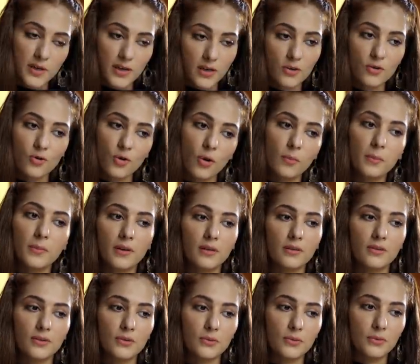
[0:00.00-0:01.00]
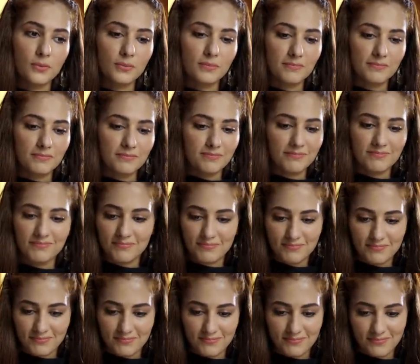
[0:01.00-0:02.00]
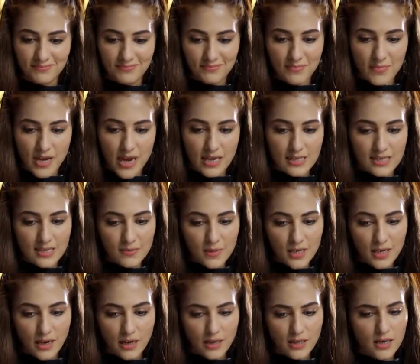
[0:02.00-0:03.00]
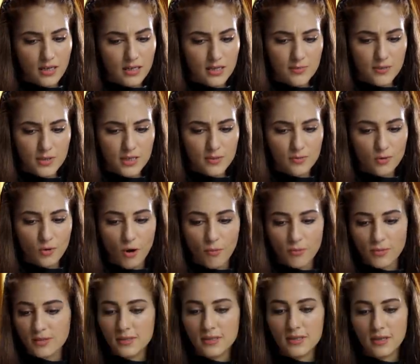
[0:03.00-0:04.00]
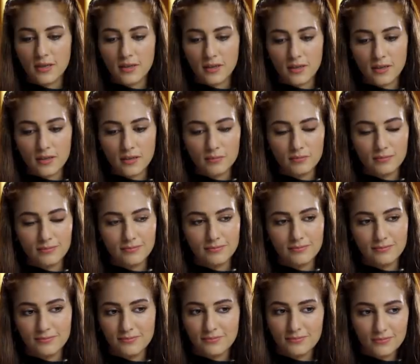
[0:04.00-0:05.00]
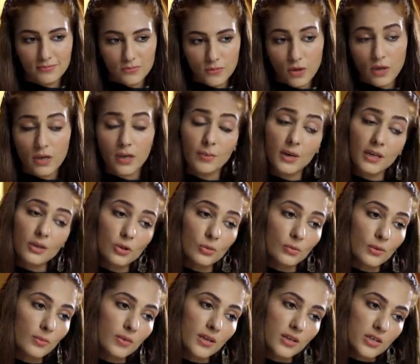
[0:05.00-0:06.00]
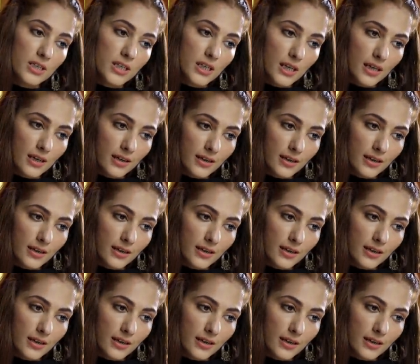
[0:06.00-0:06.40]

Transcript: पिक एंड ड्रॉप करते हो ऐसे में लड़कियां अजीब अजीब कमेंट्स करेंगी मेरी बात तुम्हें भी अच्छी नहीं